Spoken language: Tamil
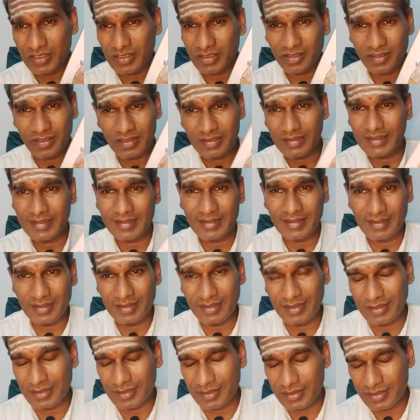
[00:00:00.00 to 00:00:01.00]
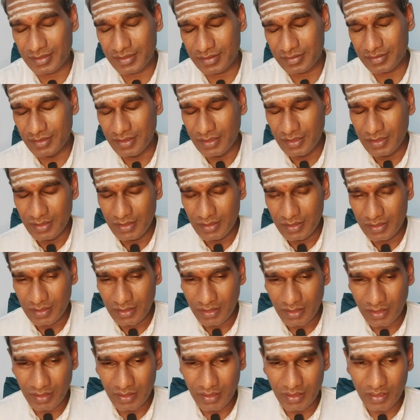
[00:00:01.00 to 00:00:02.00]
என்னென்னா நடந்ததே நடக்குது
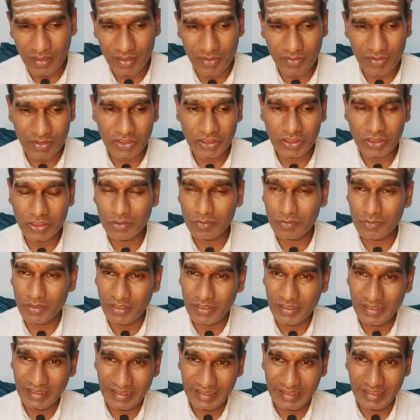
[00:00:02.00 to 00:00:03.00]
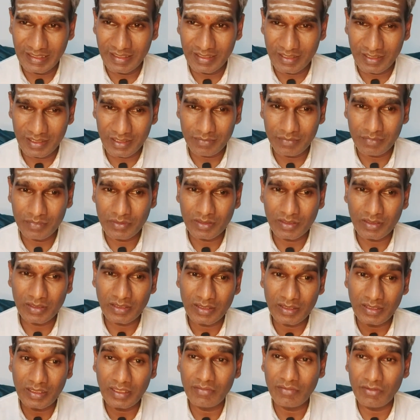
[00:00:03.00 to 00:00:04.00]
ஐயாயிரம் வருஷத்துக்கு முன்னாடி இதே நேரம்
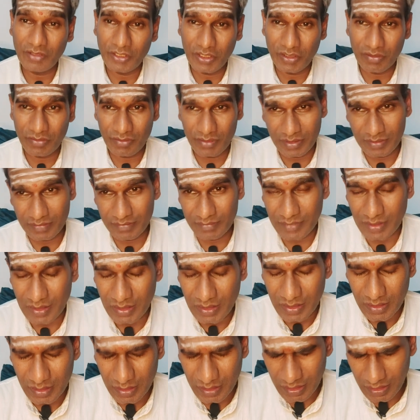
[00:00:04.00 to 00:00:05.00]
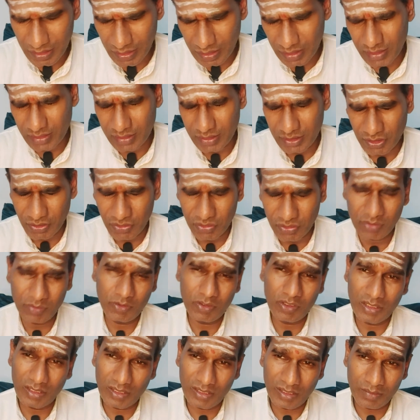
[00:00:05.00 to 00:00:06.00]
இதே வீடியோவை ரெண்டாயிரத்தி இருபத்தி
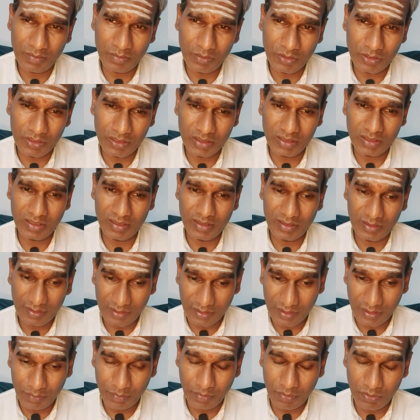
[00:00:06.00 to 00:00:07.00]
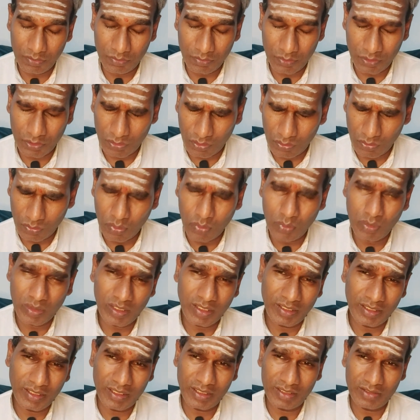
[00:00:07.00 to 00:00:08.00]
மூணில் நான் போட்டிருந்தால் தான் இப்போவும் போடுவோம்
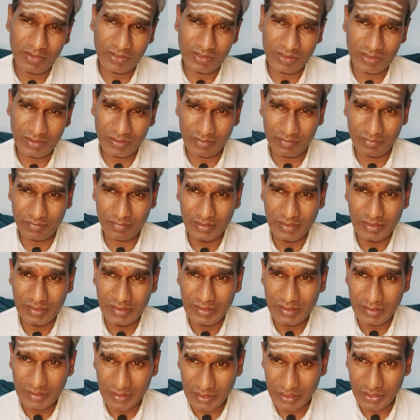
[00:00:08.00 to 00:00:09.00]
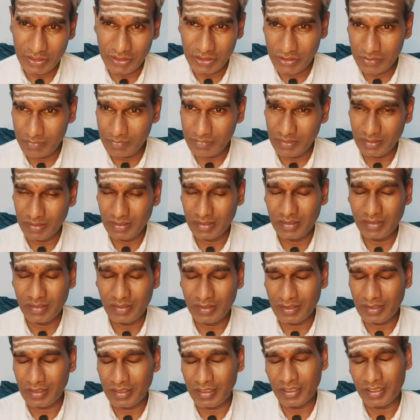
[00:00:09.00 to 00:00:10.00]
ஒவ்வொரு ஐயாயிரம் வருஷம் கழிச்சும்
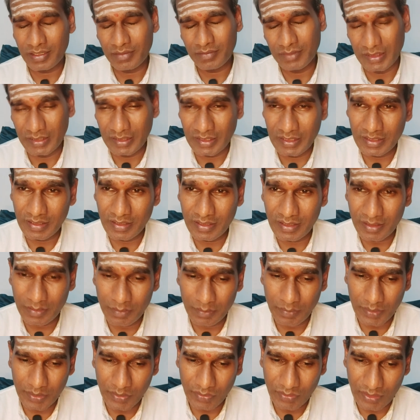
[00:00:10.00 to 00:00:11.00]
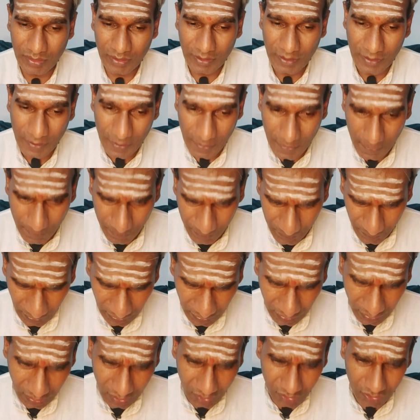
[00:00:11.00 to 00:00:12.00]
இந்த நேரம் இதே தான் நான் பண்ணுவேன்
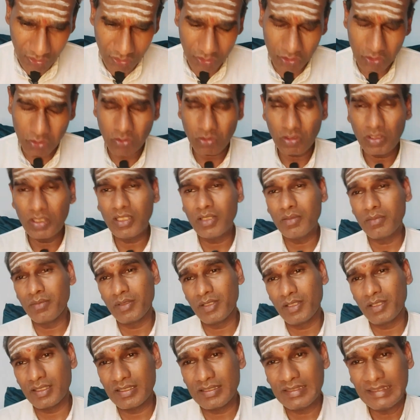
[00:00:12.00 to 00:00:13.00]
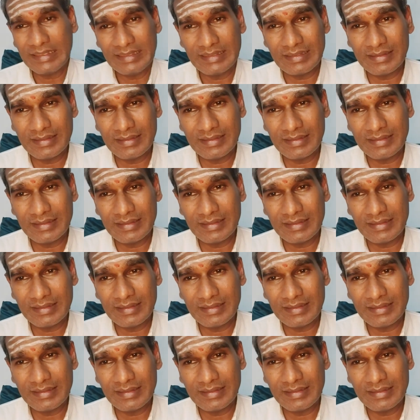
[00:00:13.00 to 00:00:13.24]
அந்தளவுக்கு துல்லியமாக